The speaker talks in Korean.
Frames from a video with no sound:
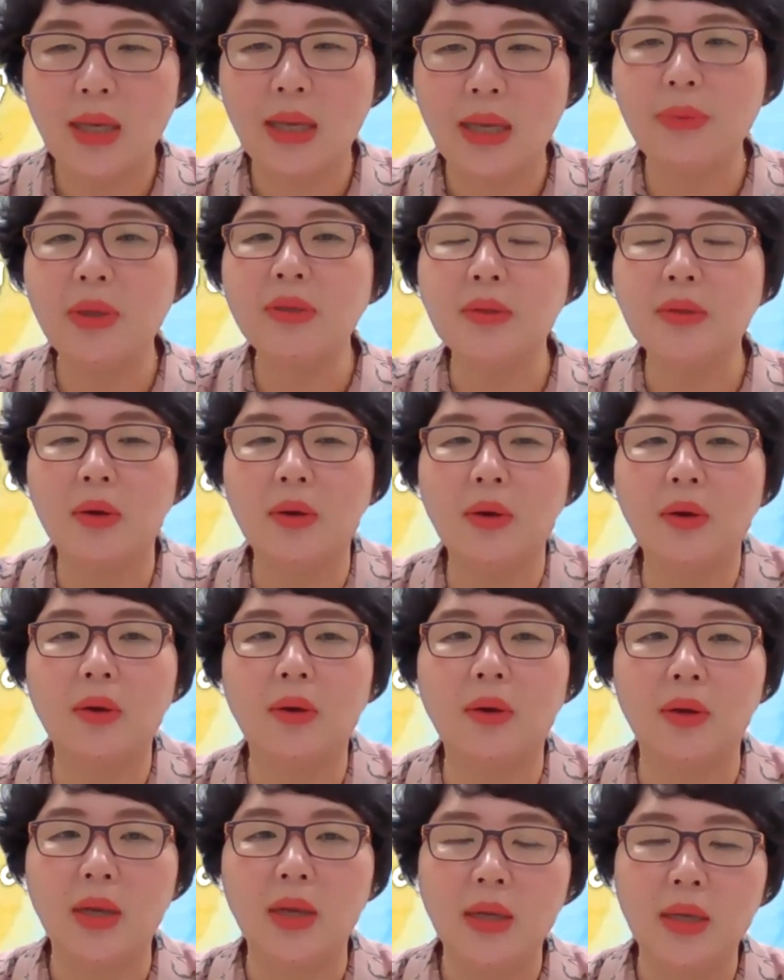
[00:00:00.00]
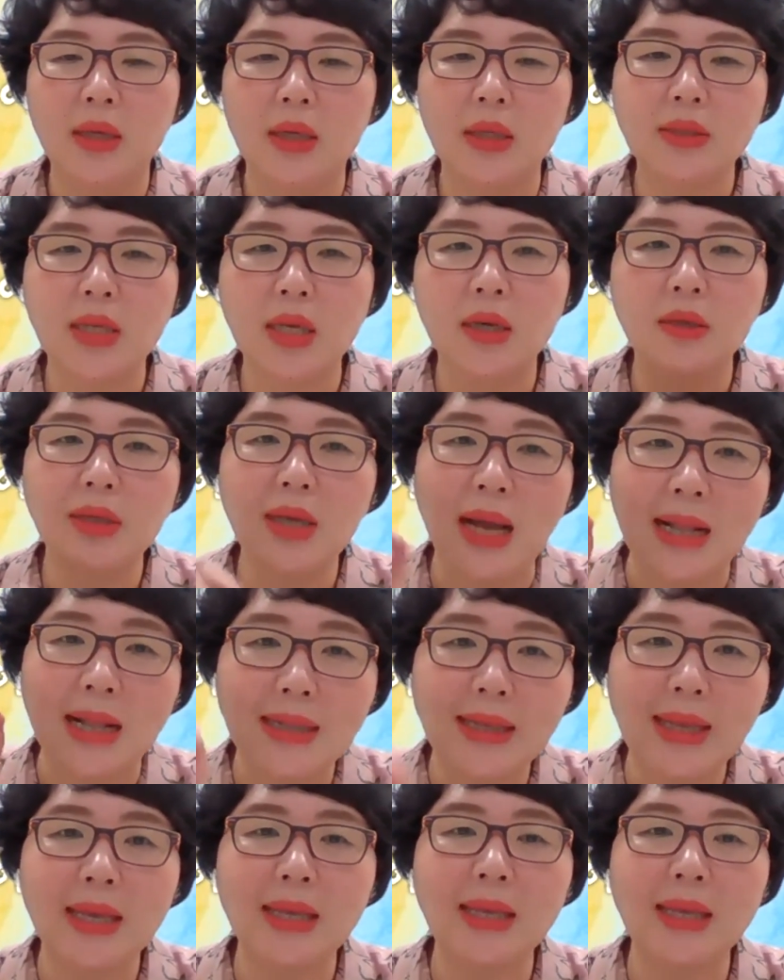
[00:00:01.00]
하면서 이제 그냥
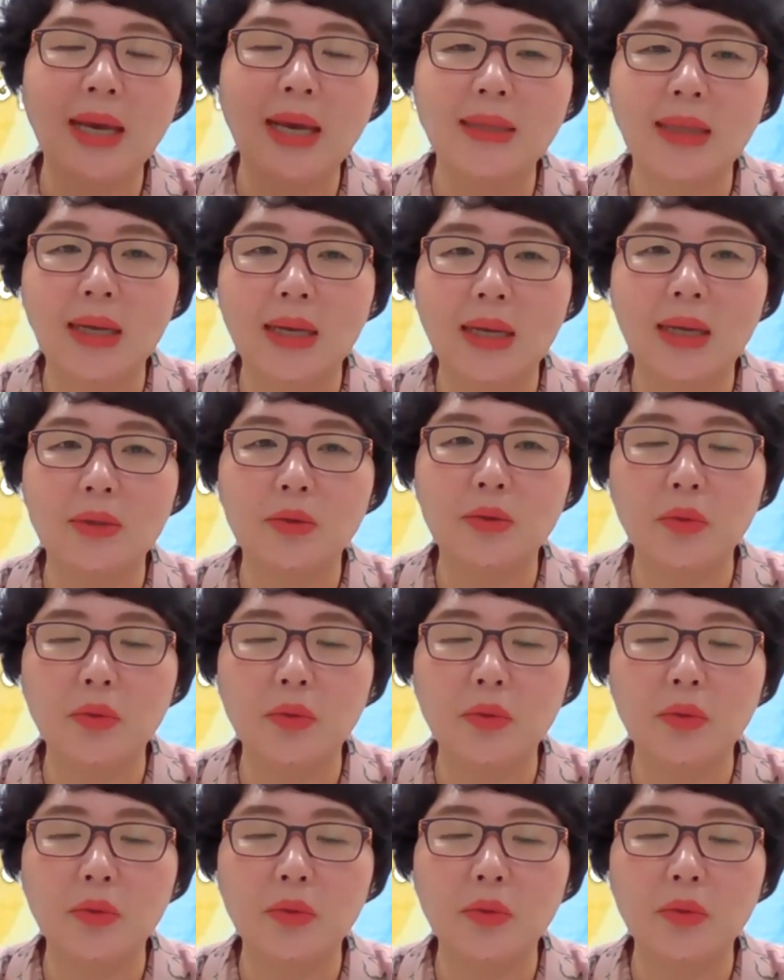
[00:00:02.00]
알갱이 하나